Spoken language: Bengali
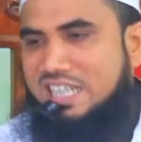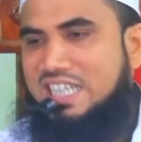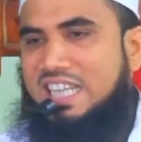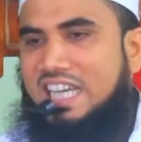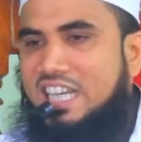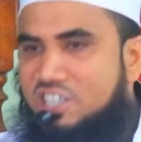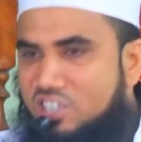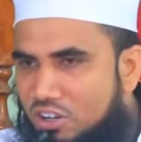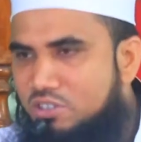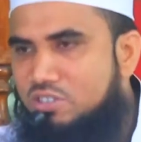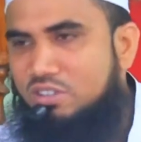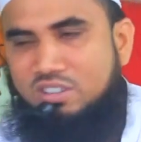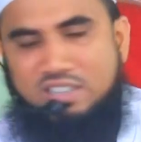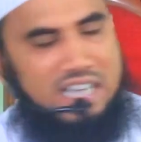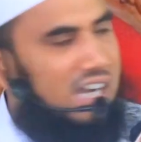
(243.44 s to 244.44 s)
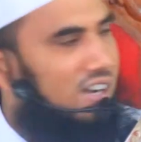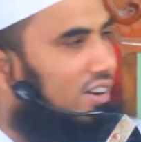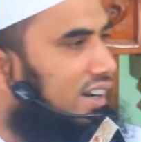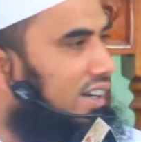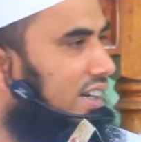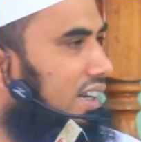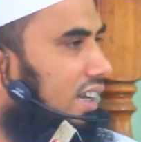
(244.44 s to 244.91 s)
পাশে থাকেন সহযোগিতা
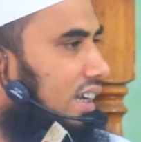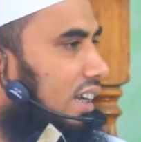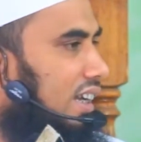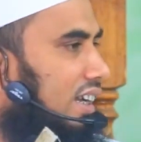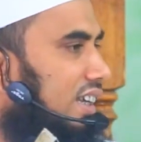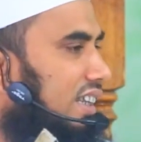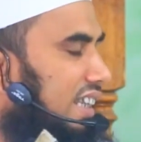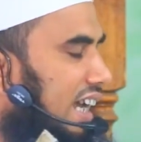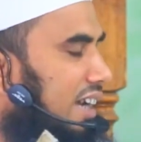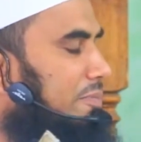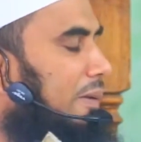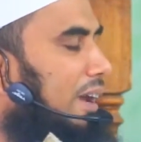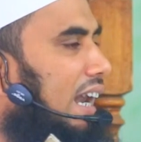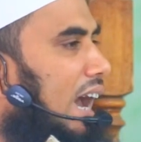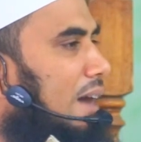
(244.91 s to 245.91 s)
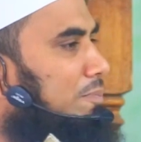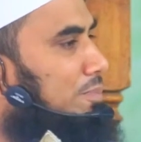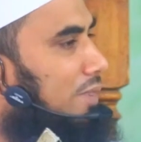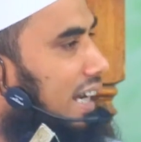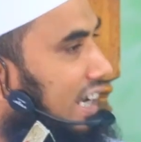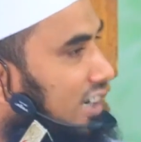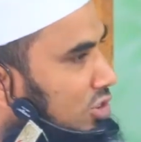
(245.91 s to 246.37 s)
করেন দেখবেন
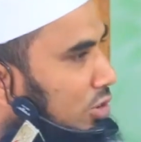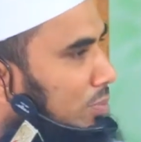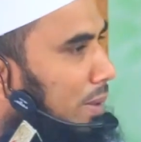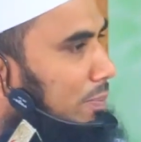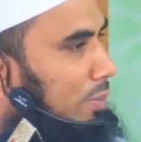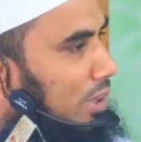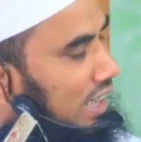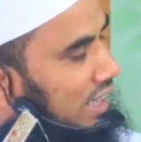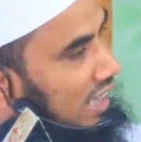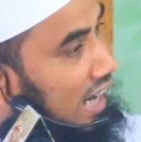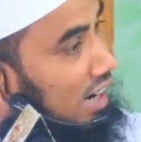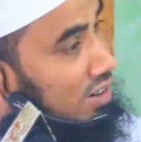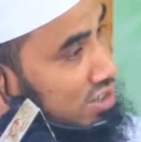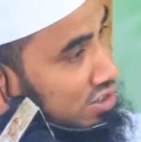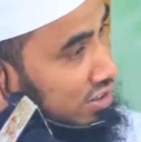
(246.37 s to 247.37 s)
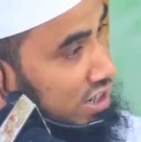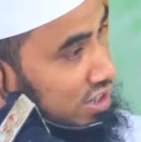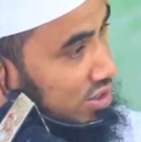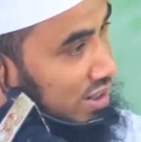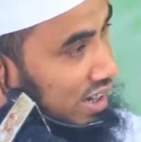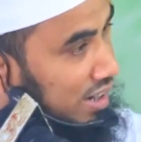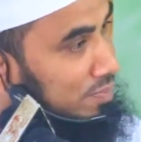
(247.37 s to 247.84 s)
আপনার একটু বিপদে তারা অজরে
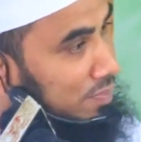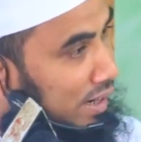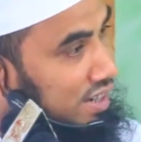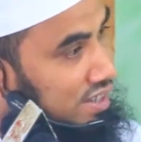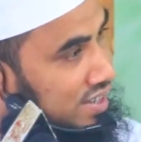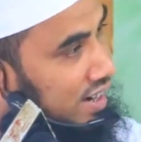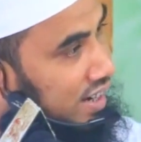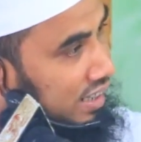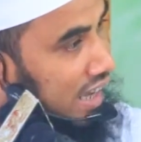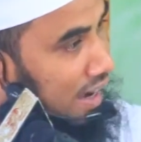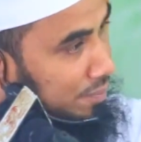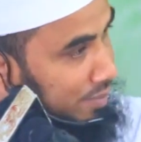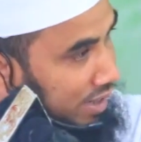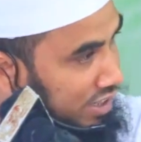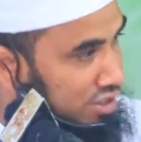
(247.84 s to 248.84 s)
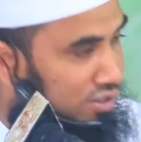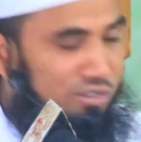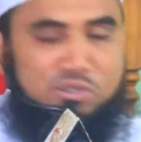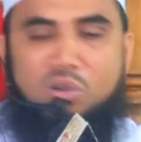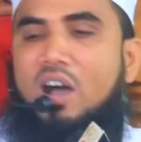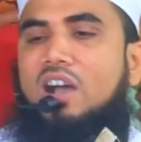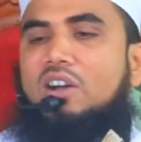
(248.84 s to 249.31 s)
চোখের পানি ছেড়ে দিয়ে আপনার জন্য
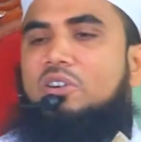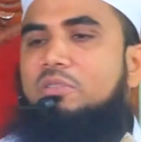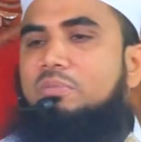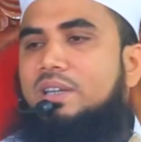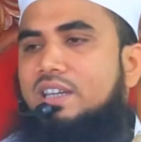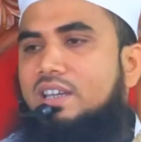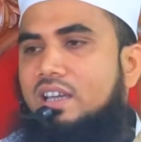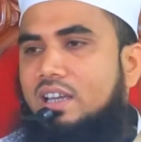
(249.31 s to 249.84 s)
দোয়া করবে